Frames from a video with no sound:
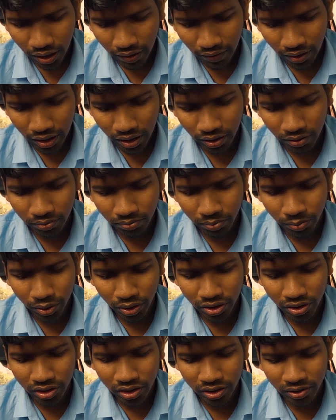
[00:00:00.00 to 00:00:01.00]
அவ்வளோதான்
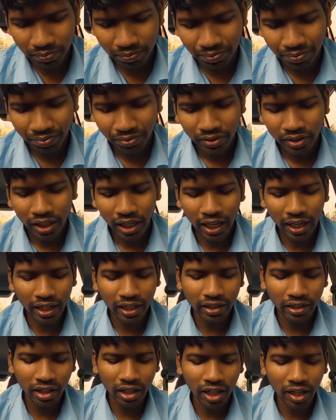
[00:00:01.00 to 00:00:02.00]
முடிஞ்சிச்சு
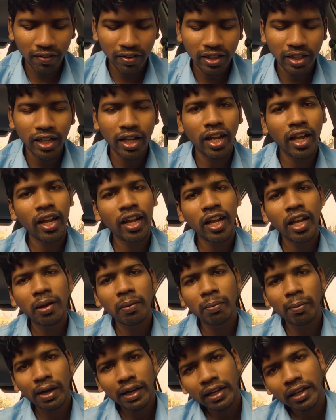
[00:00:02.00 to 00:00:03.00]
ஆனால் இதெல்லாம் வந்து
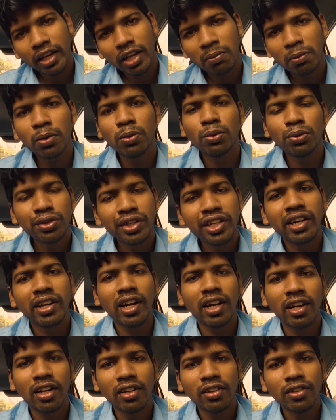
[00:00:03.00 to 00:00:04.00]
பயங்கரமாக
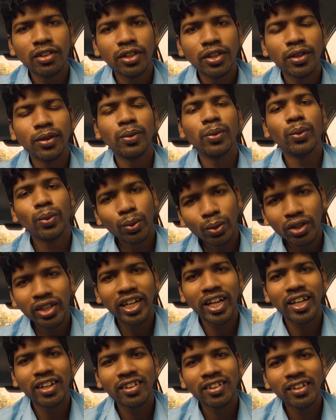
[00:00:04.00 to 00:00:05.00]
ஊதியிருக்காங்க
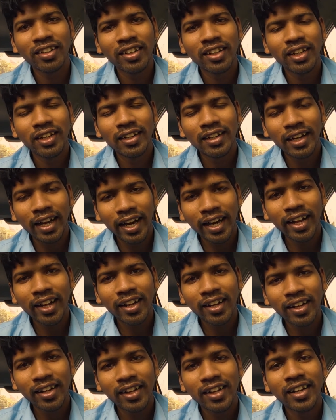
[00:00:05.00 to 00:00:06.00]
ஊதுங்க
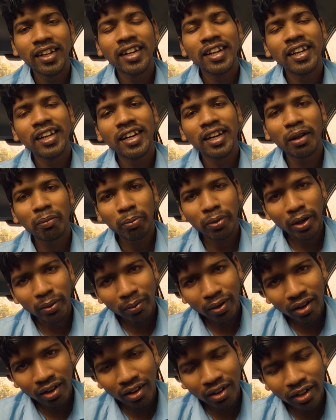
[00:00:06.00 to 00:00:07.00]
ஆனால் நம்புகிற
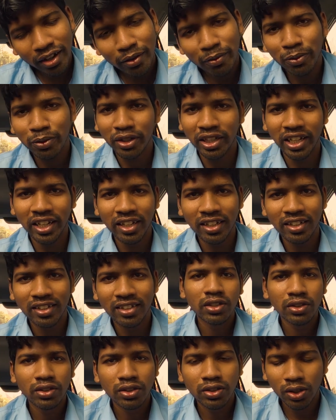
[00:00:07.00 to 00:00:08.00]
மாதிரி ஊதுங்க
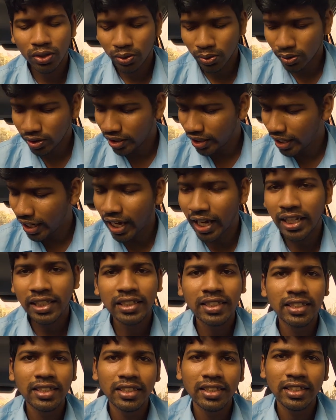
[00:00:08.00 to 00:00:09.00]
ஸோ
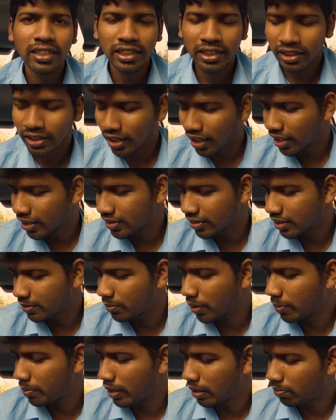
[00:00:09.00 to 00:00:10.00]
காய்ஸ் இதுதான்
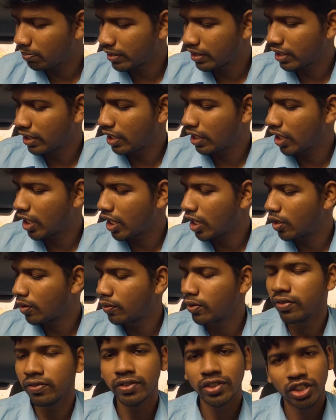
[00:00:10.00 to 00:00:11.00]
சிக்மா மேல் பற்றின
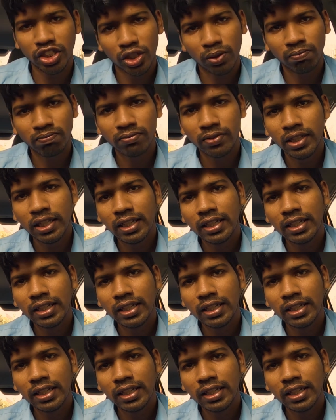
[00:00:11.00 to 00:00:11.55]
ஒரு விஷயம்